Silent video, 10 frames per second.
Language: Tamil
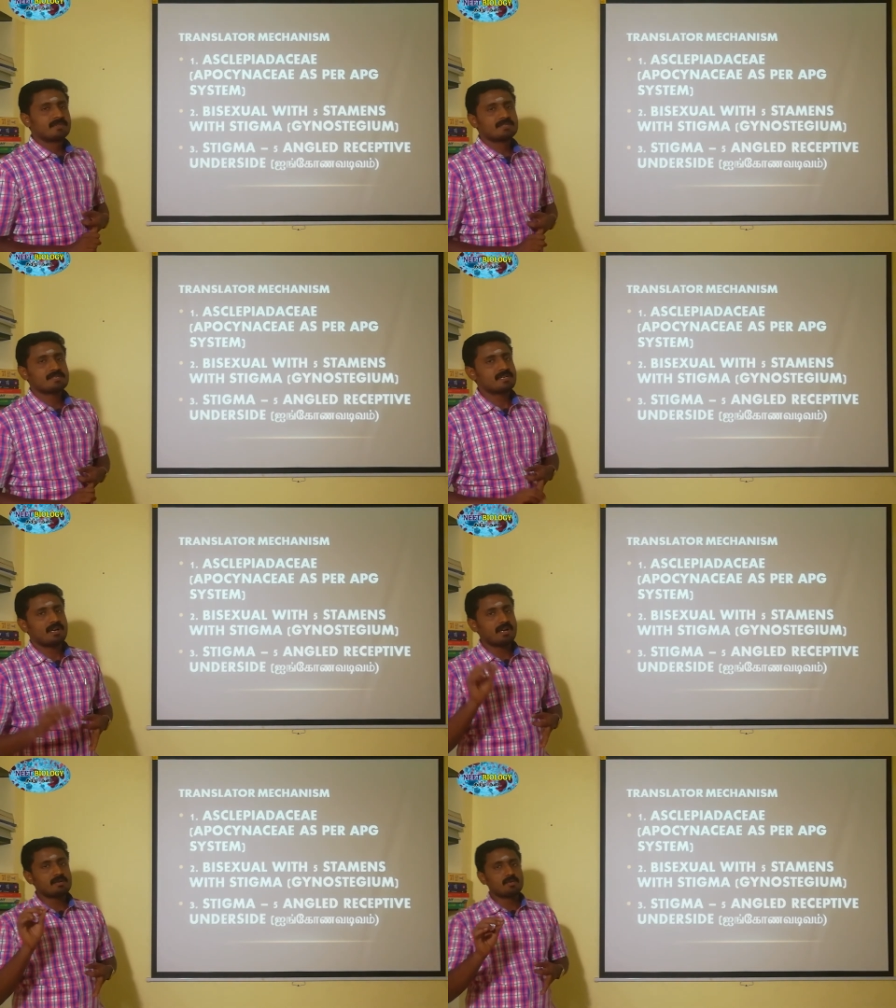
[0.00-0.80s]
சரியா
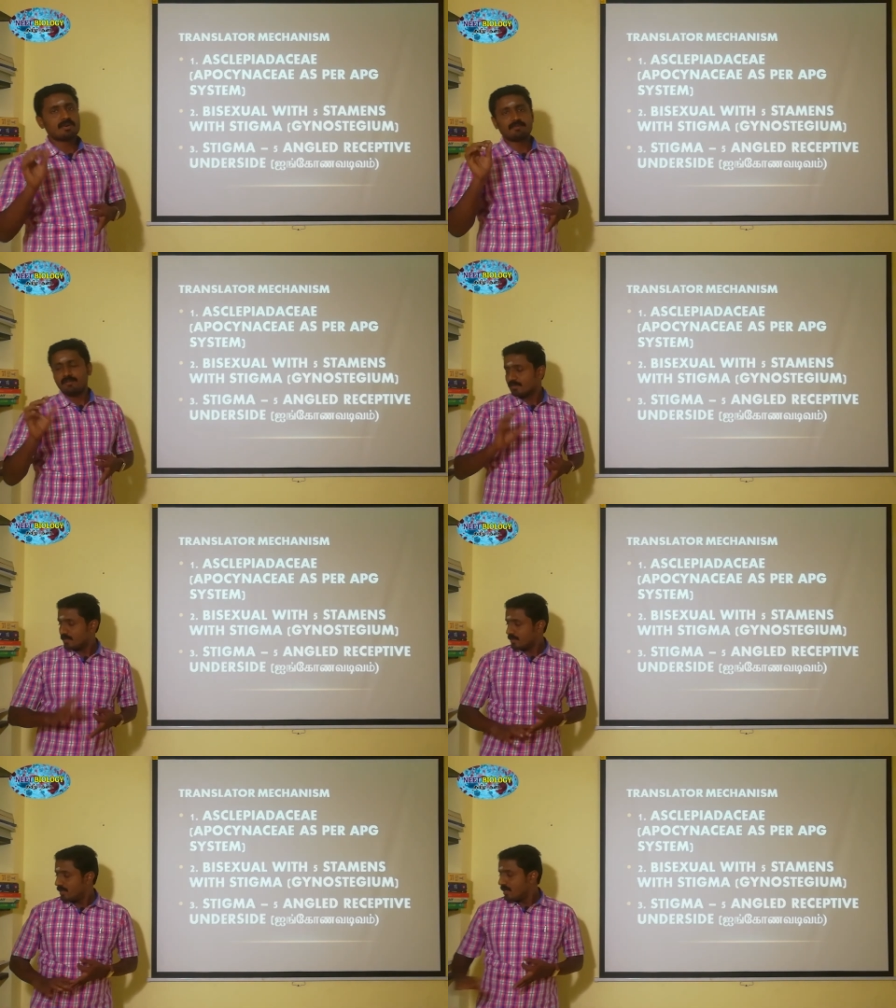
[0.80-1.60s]
ஐங்கோண
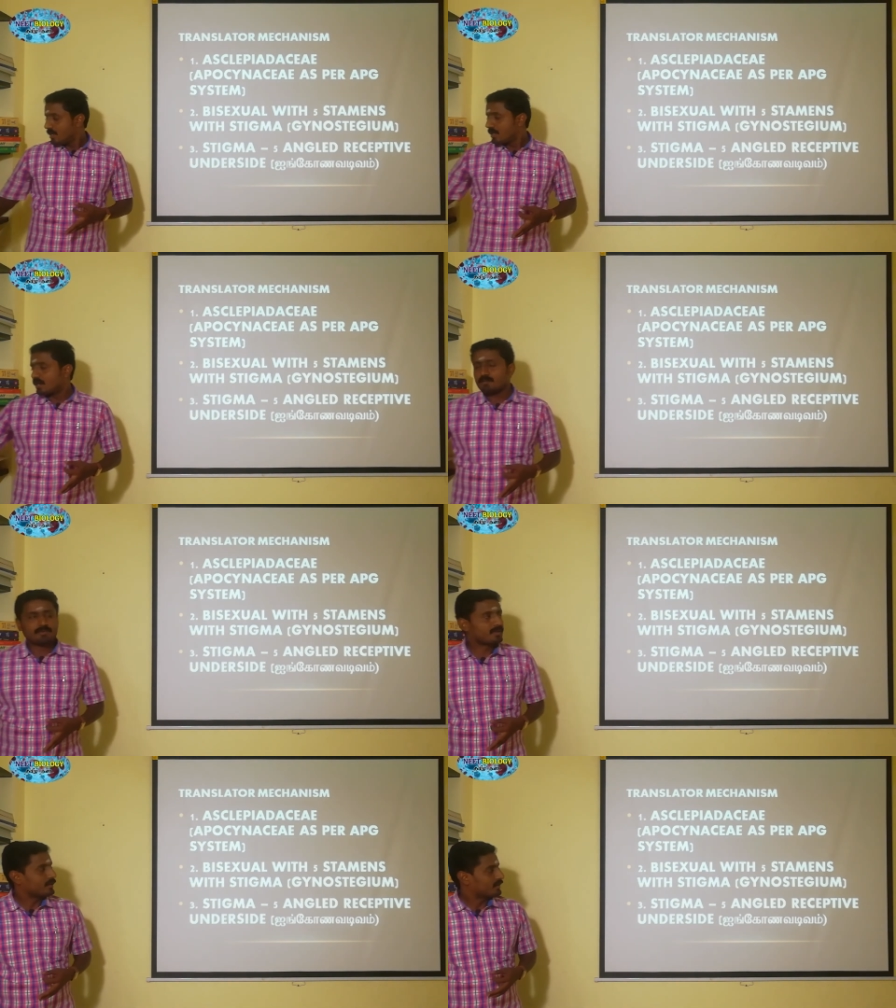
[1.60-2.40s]
வடிவத்தில்
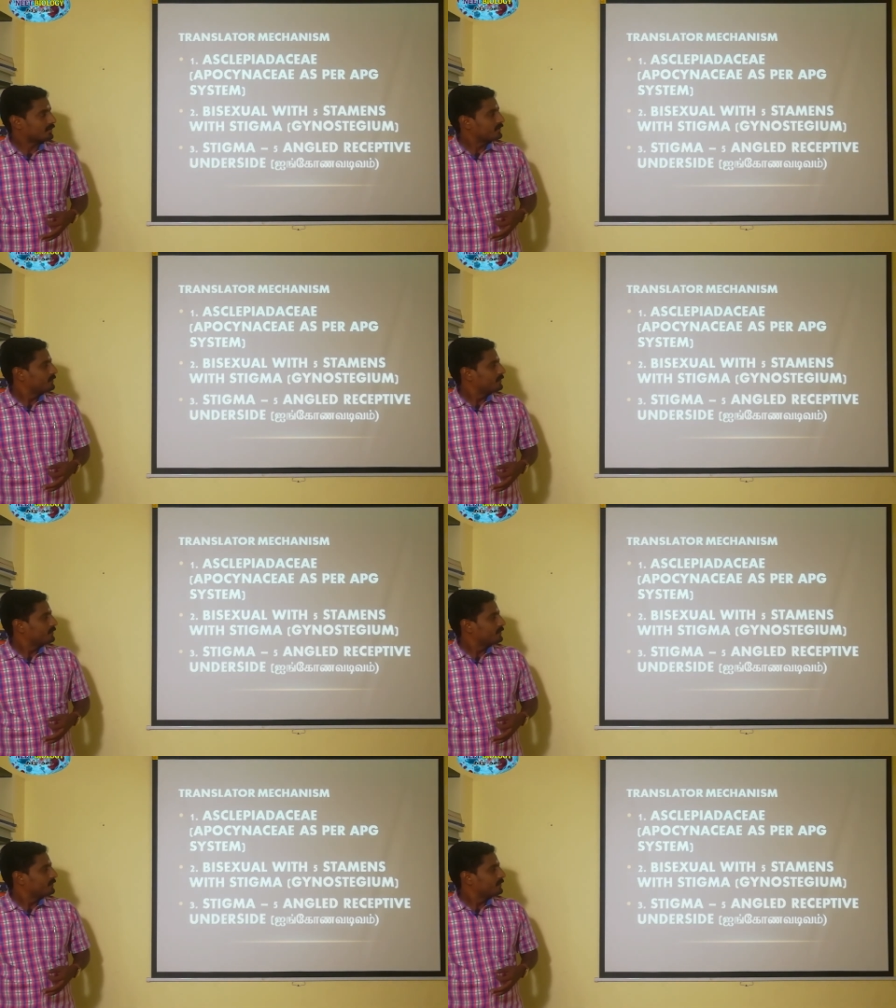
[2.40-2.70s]
காணப்படுகின்றது